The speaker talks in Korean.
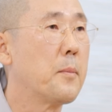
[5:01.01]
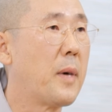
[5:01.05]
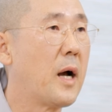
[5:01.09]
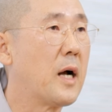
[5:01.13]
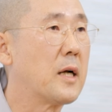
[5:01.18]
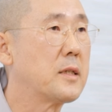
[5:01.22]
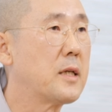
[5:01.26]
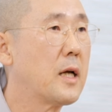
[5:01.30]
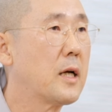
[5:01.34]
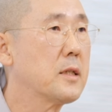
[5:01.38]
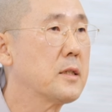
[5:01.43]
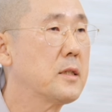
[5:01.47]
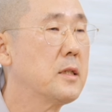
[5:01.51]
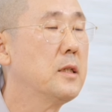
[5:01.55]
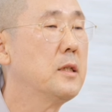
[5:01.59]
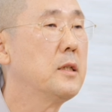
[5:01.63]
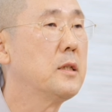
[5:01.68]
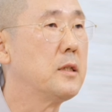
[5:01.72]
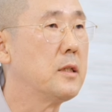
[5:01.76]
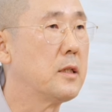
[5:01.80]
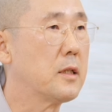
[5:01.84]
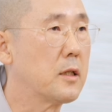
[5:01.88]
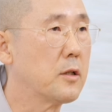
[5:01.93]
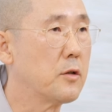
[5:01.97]

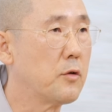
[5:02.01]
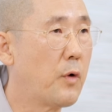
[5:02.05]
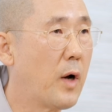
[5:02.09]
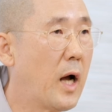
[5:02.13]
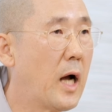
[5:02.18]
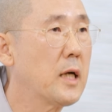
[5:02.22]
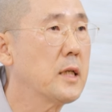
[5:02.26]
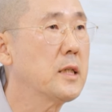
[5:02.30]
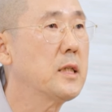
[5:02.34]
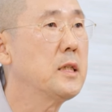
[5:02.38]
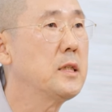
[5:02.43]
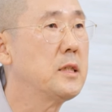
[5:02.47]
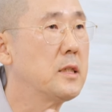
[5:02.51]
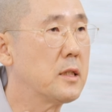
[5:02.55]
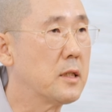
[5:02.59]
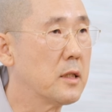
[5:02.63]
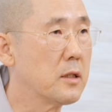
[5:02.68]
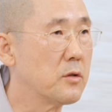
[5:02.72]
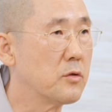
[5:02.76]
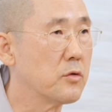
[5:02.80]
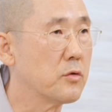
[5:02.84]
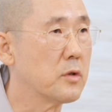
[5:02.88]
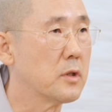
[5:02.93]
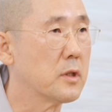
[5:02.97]
방향성을 이렇게
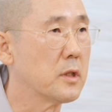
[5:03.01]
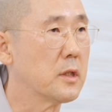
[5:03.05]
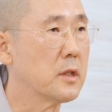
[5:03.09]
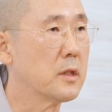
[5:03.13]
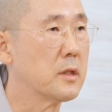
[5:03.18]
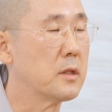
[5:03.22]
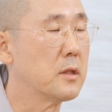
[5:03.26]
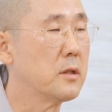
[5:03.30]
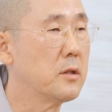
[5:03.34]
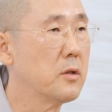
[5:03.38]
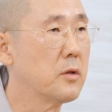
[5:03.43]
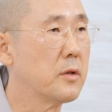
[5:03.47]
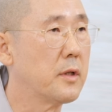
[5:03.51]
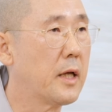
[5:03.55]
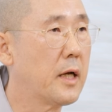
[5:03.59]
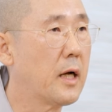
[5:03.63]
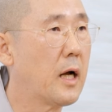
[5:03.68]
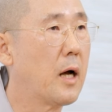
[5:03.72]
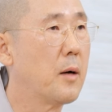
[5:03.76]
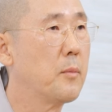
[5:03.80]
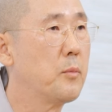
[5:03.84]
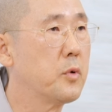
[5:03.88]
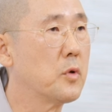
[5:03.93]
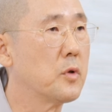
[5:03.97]
환기시켜주는 거거든요.
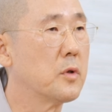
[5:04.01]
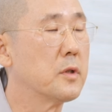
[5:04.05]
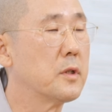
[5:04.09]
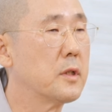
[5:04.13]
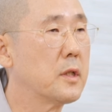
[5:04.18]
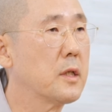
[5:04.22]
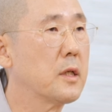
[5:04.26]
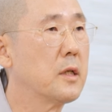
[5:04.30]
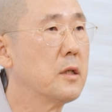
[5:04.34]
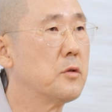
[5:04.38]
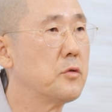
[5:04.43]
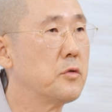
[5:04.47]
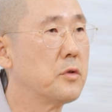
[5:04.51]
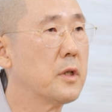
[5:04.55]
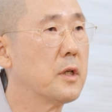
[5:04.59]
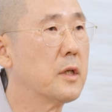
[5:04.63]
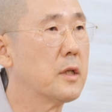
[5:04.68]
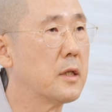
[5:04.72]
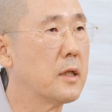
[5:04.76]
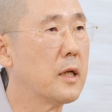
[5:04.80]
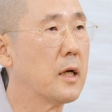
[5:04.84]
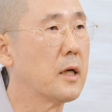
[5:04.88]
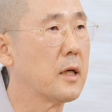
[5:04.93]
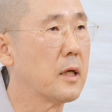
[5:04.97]
내가 앞으로 어떻게
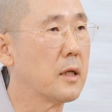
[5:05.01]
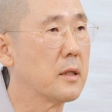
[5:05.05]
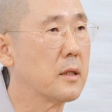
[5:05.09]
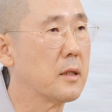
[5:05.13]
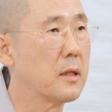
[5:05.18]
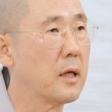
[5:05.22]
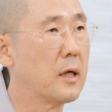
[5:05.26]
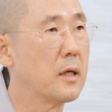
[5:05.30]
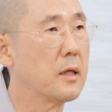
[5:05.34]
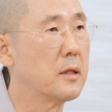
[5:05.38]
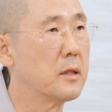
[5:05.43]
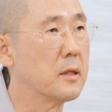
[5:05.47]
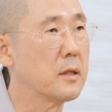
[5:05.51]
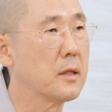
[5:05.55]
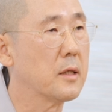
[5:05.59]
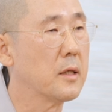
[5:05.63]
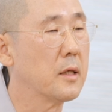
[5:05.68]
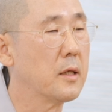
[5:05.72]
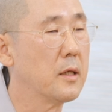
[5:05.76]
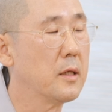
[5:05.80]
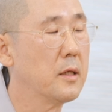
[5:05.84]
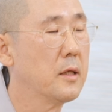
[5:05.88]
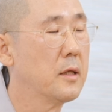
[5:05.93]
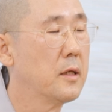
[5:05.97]
수행을 하겠다.
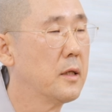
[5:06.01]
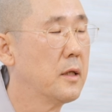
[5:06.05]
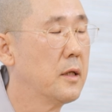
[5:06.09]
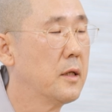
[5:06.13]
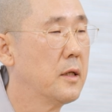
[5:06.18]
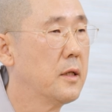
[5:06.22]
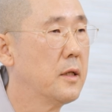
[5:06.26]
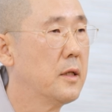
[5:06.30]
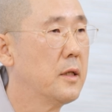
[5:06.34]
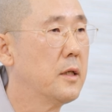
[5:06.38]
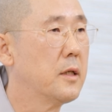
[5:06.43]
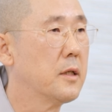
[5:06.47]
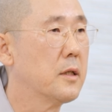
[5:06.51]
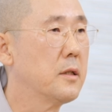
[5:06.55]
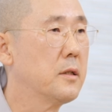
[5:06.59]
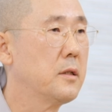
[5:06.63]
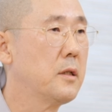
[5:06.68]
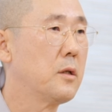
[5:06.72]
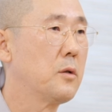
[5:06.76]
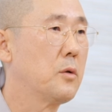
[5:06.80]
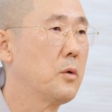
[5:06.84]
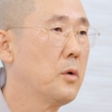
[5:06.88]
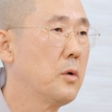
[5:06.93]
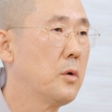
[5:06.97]
이렇게.
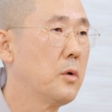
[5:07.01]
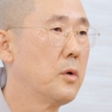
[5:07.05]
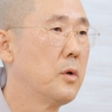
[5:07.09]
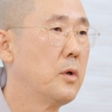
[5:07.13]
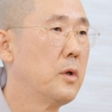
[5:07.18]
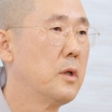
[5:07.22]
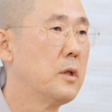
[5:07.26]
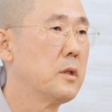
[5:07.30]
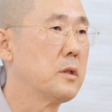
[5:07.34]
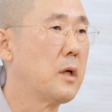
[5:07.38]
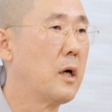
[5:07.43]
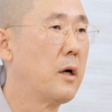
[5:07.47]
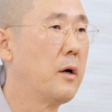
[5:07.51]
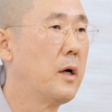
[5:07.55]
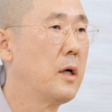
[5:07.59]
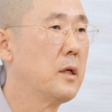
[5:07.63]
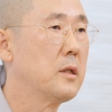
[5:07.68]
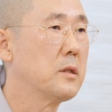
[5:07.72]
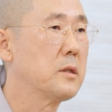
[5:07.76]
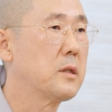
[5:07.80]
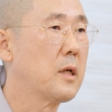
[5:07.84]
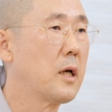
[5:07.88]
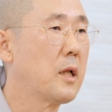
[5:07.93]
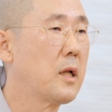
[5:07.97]
근데 또
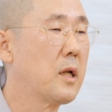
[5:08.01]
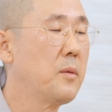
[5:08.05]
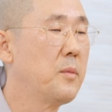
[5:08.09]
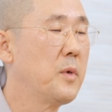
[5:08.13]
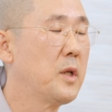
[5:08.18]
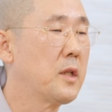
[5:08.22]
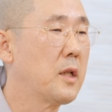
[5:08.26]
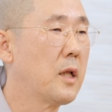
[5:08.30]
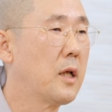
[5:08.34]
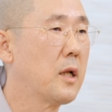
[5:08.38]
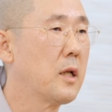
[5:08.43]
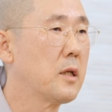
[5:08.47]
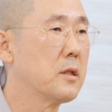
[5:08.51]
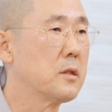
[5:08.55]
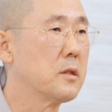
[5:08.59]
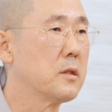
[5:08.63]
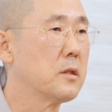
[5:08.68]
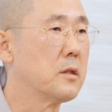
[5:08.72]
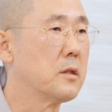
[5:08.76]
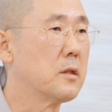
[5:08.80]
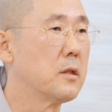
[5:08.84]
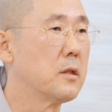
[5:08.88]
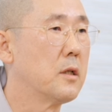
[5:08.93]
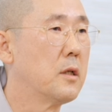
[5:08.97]
사람에
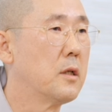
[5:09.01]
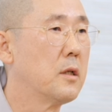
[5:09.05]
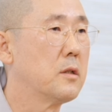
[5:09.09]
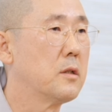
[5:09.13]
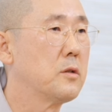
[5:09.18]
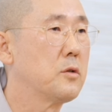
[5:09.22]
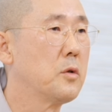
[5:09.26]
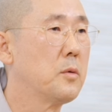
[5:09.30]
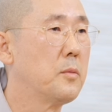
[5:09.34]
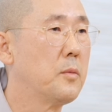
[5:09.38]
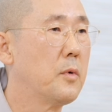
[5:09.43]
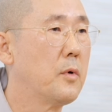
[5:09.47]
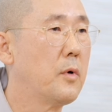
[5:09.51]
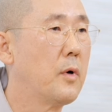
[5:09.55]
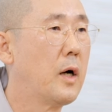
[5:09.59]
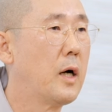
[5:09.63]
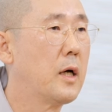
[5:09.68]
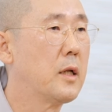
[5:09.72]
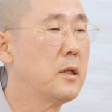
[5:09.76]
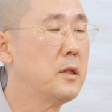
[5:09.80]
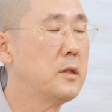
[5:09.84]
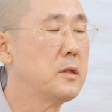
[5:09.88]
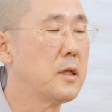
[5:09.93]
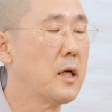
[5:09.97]
따라서는 좀
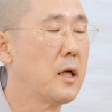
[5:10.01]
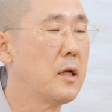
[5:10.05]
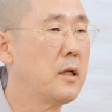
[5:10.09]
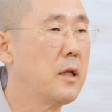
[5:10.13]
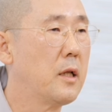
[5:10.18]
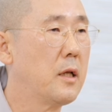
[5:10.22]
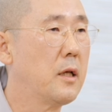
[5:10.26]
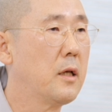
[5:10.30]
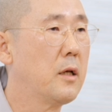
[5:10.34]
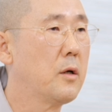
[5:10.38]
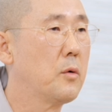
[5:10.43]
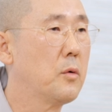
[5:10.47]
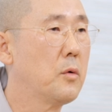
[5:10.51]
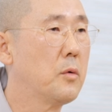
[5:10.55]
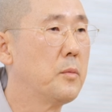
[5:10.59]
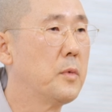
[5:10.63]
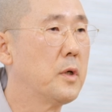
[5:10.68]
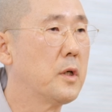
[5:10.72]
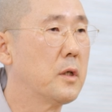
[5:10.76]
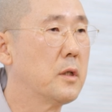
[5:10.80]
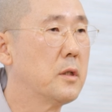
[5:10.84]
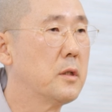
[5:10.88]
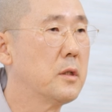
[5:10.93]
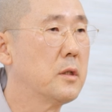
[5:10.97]
화를 잘 내고
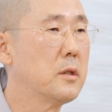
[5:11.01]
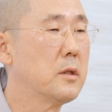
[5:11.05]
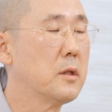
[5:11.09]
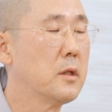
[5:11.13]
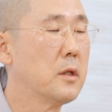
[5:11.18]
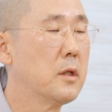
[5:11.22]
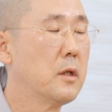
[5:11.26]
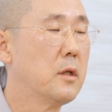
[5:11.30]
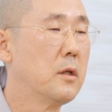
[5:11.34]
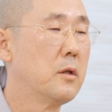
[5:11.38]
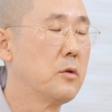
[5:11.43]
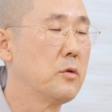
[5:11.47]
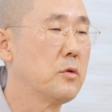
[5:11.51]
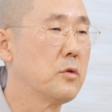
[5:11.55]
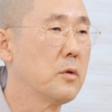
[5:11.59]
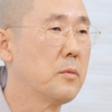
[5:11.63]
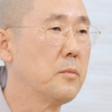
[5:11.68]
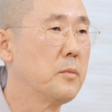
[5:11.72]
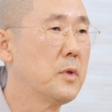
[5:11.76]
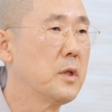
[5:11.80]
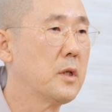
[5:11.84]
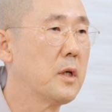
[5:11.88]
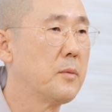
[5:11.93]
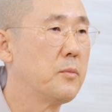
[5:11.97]
뭐 그런 좀
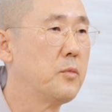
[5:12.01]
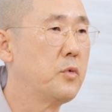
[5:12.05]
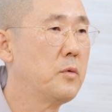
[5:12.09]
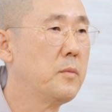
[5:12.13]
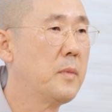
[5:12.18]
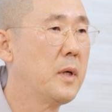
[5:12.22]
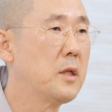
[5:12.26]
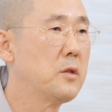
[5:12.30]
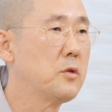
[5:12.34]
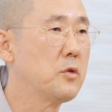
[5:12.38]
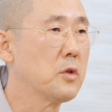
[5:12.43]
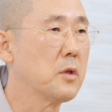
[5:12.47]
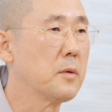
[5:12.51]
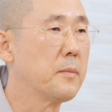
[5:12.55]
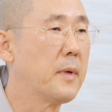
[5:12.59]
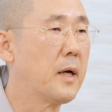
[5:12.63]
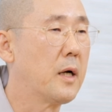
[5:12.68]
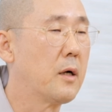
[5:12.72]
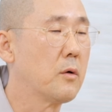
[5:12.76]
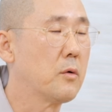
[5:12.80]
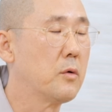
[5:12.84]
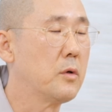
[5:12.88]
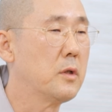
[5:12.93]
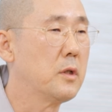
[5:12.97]
뭔가 불만족이
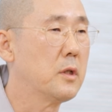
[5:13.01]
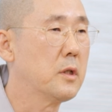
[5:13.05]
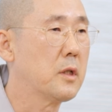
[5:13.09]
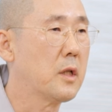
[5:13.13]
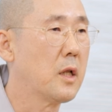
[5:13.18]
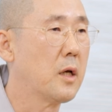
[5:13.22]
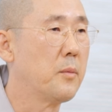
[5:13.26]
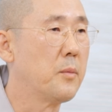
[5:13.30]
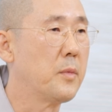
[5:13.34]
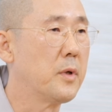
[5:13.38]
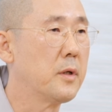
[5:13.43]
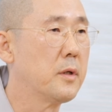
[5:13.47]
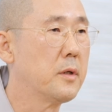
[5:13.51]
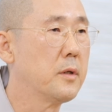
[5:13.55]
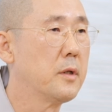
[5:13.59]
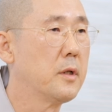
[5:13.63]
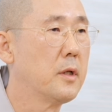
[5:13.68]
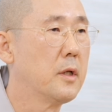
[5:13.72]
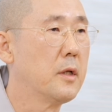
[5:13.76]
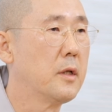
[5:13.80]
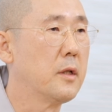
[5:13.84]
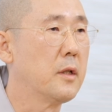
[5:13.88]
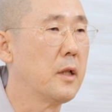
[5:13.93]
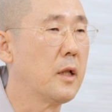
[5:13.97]
많고 이렇다면은
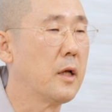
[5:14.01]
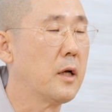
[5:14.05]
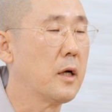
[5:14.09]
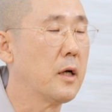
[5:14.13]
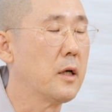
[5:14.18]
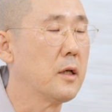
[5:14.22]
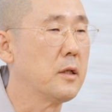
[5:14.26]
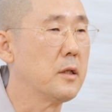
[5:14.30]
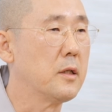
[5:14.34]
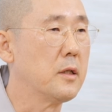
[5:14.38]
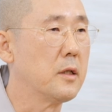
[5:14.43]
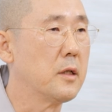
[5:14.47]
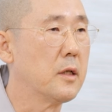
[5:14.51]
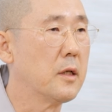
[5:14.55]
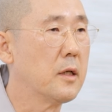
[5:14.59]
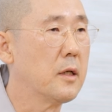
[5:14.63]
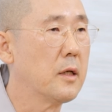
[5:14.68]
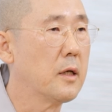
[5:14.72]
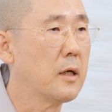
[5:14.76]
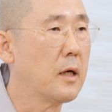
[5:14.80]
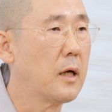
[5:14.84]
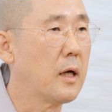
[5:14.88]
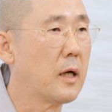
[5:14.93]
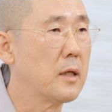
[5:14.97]
내가 이
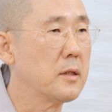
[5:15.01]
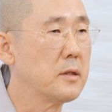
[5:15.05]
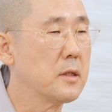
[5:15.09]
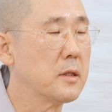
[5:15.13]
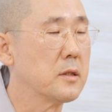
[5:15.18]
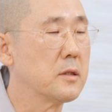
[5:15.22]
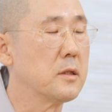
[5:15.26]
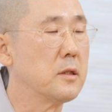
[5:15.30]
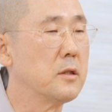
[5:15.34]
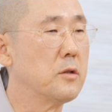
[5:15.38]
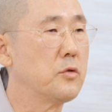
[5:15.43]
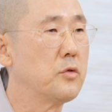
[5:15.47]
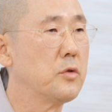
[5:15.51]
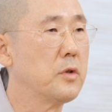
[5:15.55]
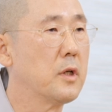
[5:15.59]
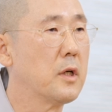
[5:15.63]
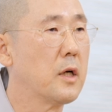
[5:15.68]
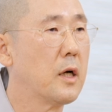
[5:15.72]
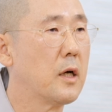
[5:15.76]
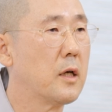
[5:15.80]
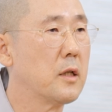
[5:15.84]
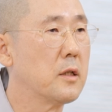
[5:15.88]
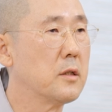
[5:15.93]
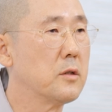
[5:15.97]
앉아서 이
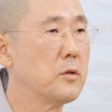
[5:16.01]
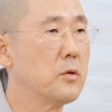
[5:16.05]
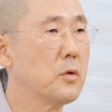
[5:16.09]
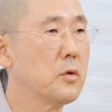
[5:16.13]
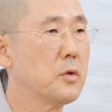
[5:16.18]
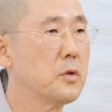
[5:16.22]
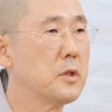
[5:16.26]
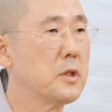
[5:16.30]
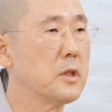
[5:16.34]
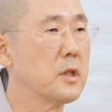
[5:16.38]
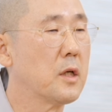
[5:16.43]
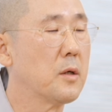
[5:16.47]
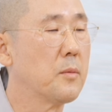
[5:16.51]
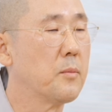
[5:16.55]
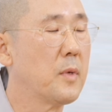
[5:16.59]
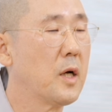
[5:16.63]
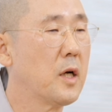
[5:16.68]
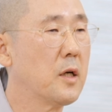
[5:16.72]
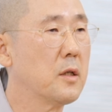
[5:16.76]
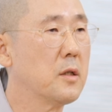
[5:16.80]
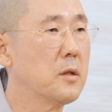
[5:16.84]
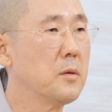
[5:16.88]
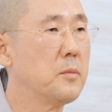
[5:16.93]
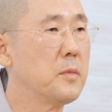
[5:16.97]
수행하는 요
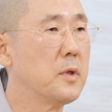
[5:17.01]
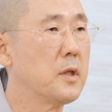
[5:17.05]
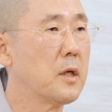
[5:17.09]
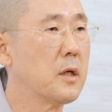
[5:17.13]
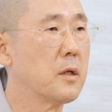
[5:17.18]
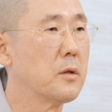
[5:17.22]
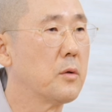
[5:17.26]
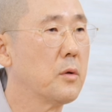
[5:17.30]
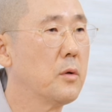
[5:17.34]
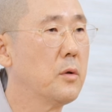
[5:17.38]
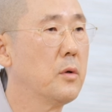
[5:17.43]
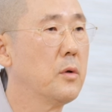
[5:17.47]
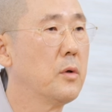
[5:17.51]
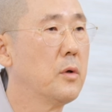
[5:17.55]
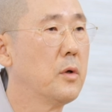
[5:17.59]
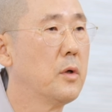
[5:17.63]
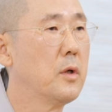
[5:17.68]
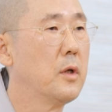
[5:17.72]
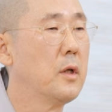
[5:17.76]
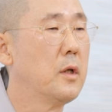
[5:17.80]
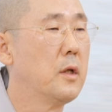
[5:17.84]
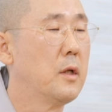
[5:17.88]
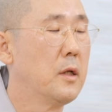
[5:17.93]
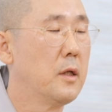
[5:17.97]
시간만큼이라도
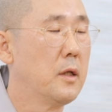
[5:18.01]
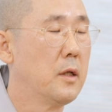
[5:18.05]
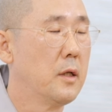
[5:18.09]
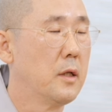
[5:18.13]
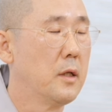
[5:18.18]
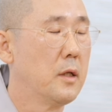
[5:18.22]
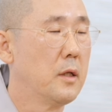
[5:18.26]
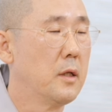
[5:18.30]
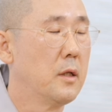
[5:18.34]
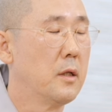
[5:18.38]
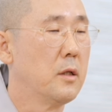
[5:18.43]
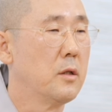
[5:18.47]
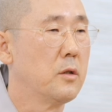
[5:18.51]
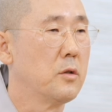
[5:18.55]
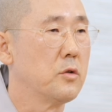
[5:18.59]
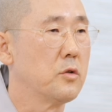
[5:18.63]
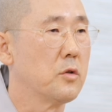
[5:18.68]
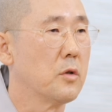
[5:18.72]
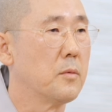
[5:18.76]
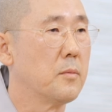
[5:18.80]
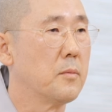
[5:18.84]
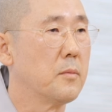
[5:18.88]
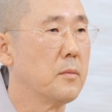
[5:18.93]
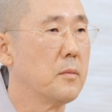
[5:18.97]

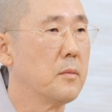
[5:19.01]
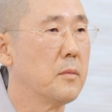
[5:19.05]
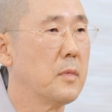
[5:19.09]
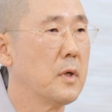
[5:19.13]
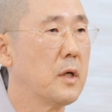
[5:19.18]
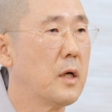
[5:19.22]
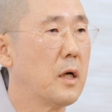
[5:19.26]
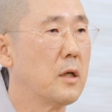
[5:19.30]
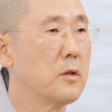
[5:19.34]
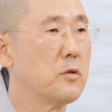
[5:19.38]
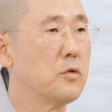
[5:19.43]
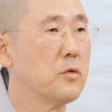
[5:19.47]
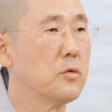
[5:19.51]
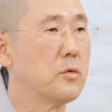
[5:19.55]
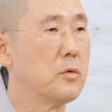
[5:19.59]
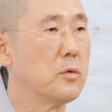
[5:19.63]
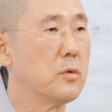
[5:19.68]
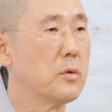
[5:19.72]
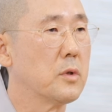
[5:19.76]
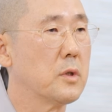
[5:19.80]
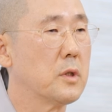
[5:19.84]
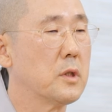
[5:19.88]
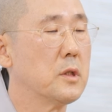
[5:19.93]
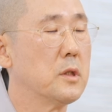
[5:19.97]
좀
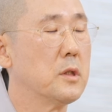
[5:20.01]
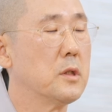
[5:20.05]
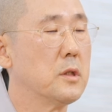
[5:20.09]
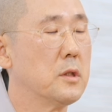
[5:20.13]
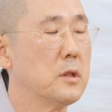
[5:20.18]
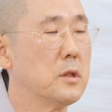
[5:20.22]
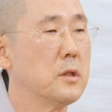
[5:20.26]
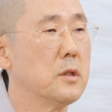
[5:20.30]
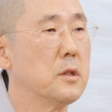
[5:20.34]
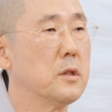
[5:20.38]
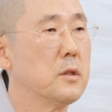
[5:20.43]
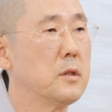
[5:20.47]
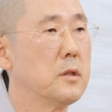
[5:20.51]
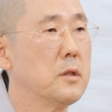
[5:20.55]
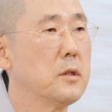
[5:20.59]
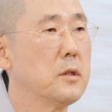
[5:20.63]
아주 그